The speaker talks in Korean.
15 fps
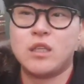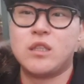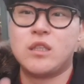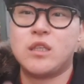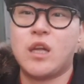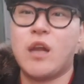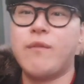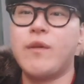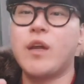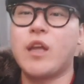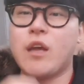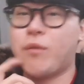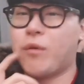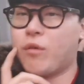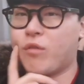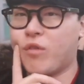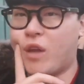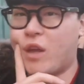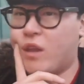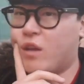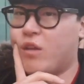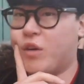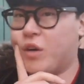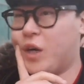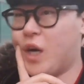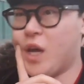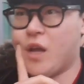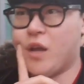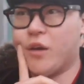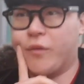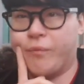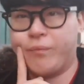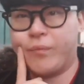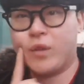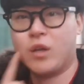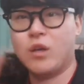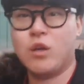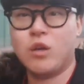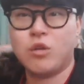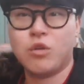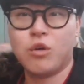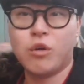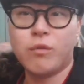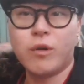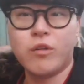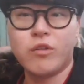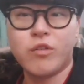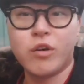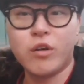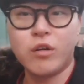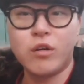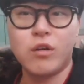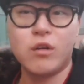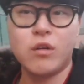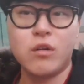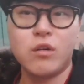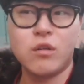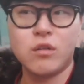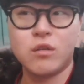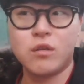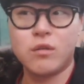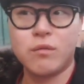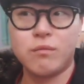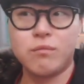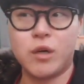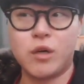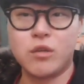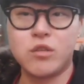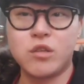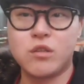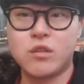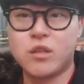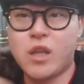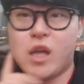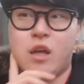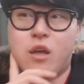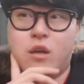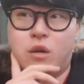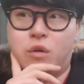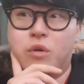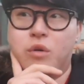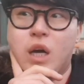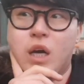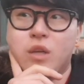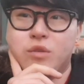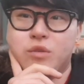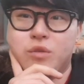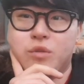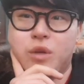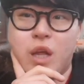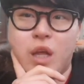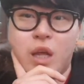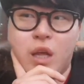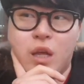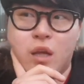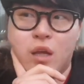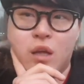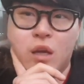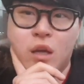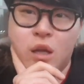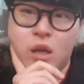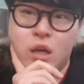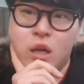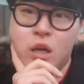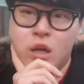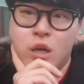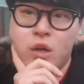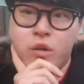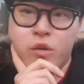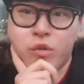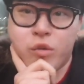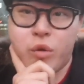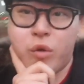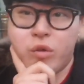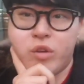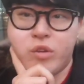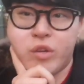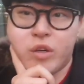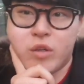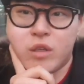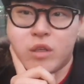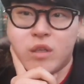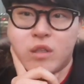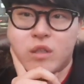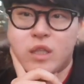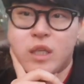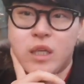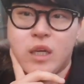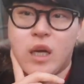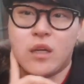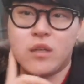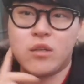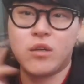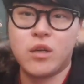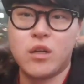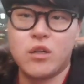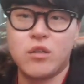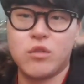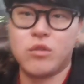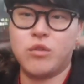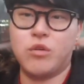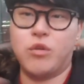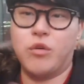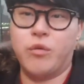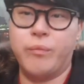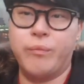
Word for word: 재밌게 볼 수 있는 영화예요. 요번 설 명절 때온 가족이 손을 잡고 극장 가셔가지고